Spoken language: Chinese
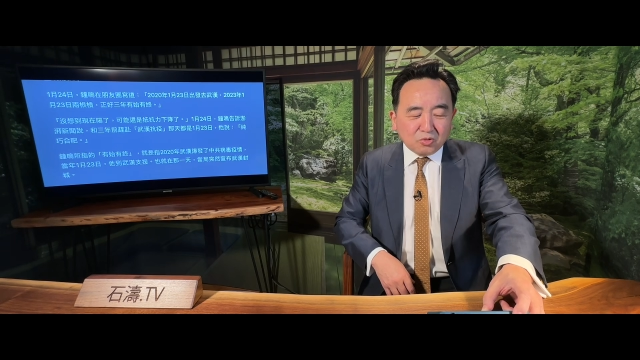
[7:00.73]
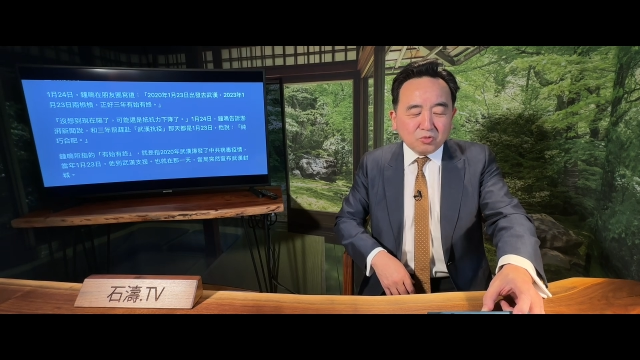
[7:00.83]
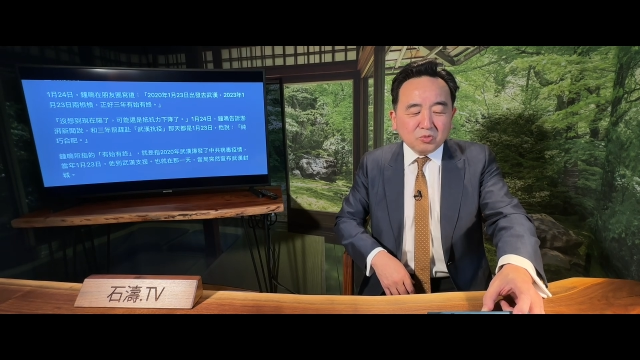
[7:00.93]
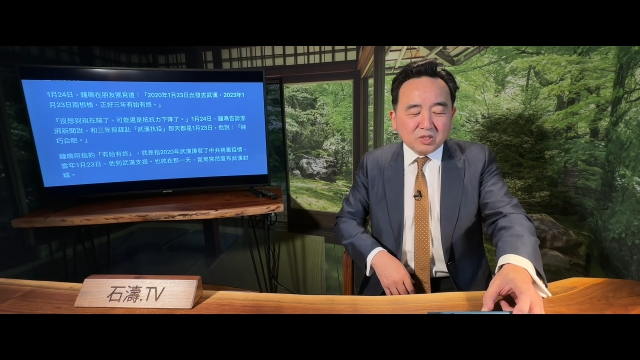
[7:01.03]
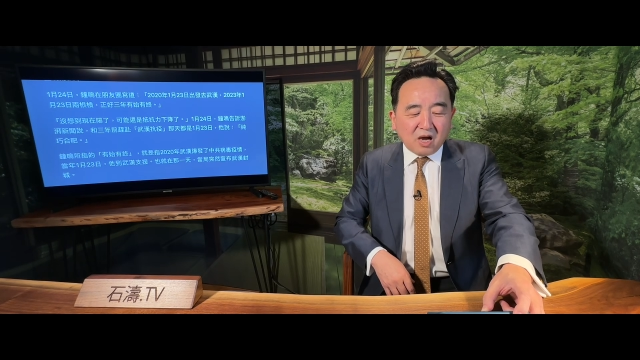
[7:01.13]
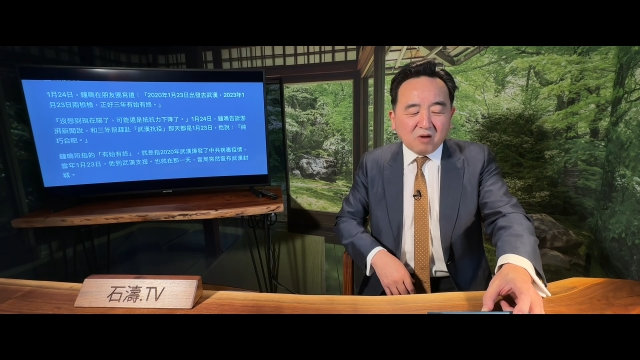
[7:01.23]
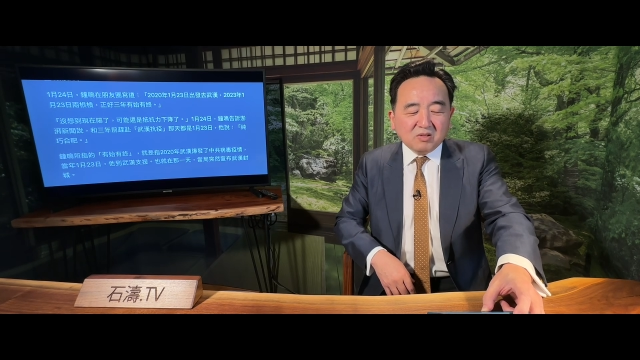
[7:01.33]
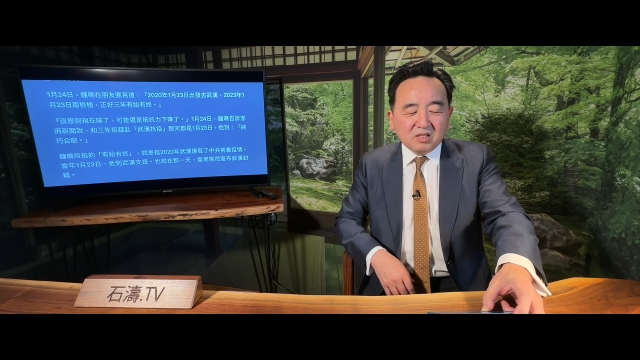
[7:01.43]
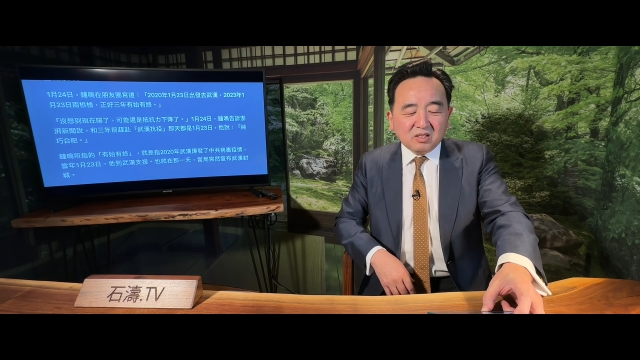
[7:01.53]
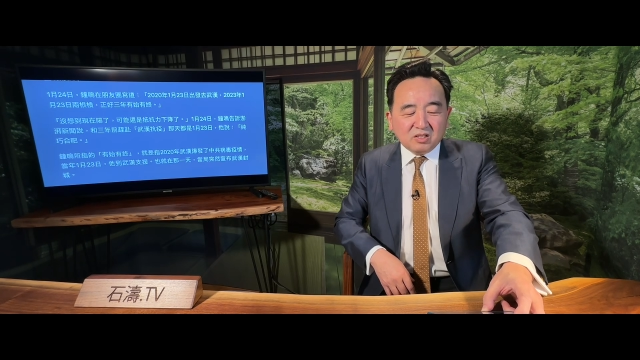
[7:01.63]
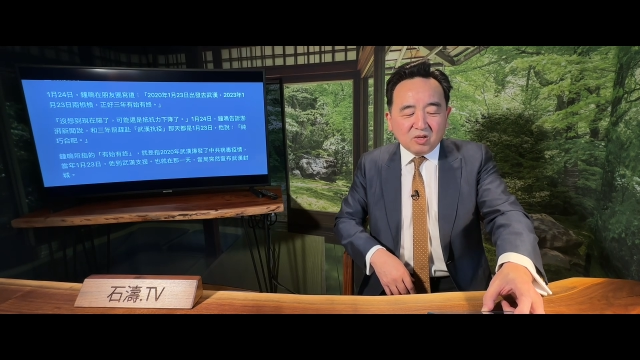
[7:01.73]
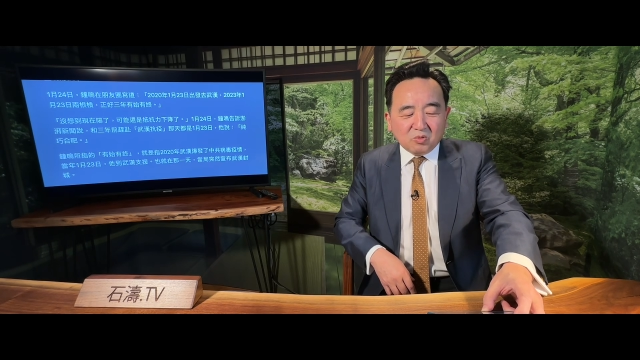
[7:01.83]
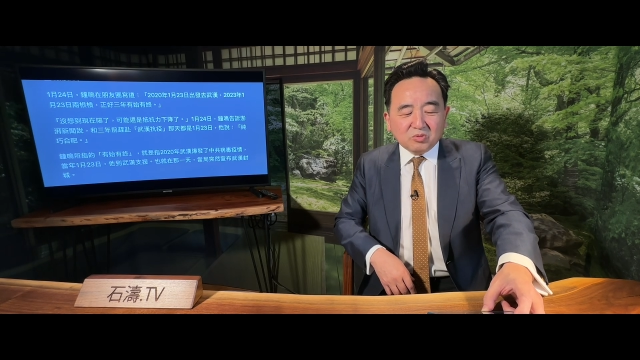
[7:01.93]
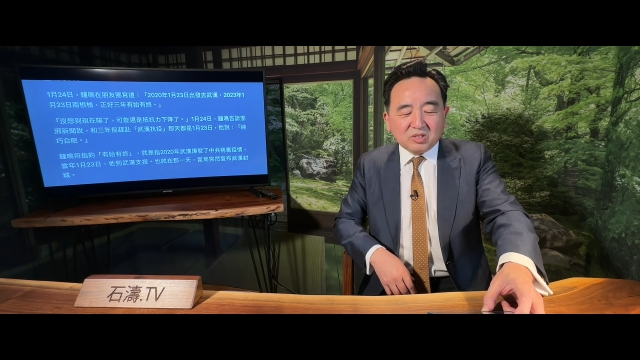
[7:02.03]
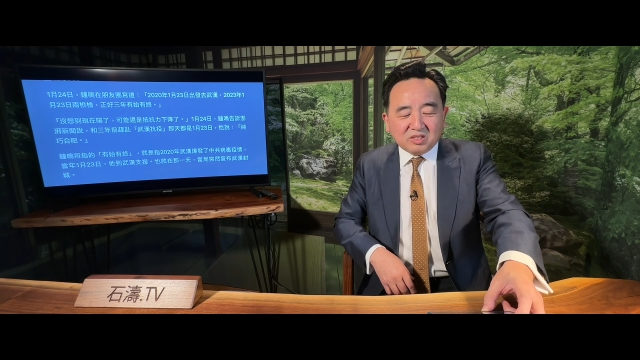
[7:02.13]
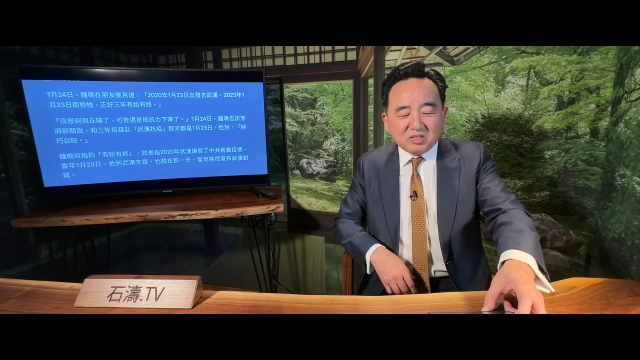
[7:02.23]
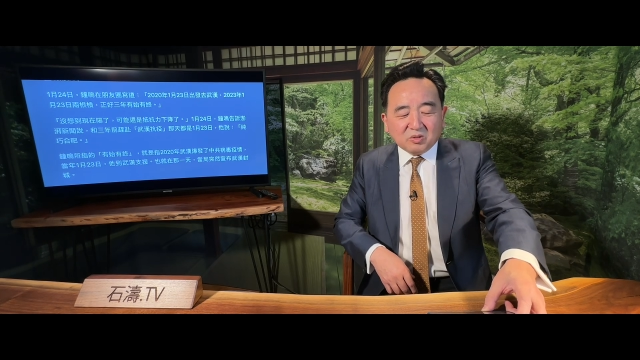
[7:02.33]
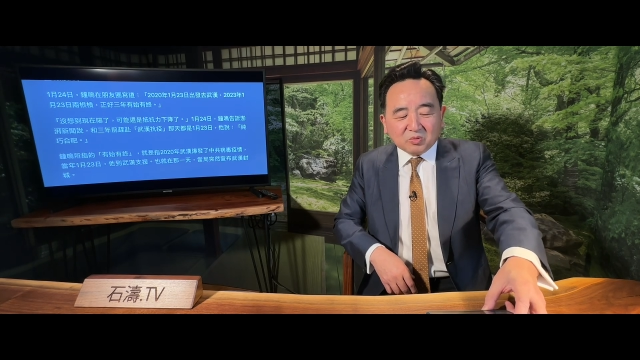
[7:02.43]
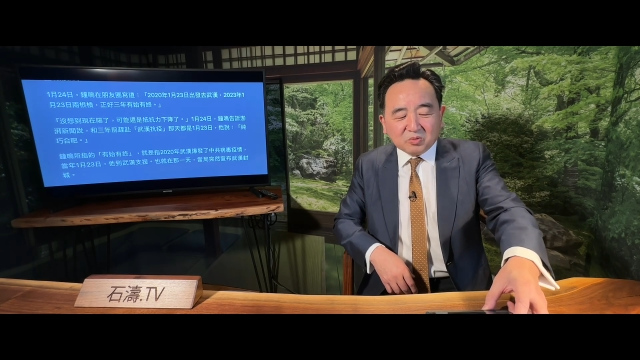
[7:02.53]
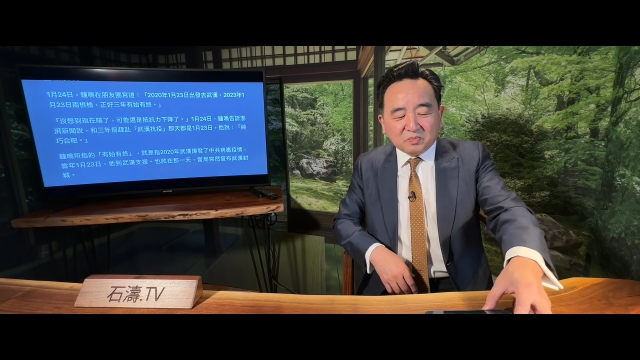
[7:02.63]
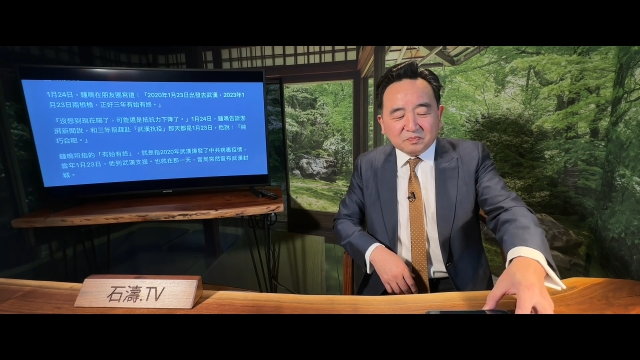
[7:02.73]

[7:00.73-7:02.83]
属巧合，有始有终。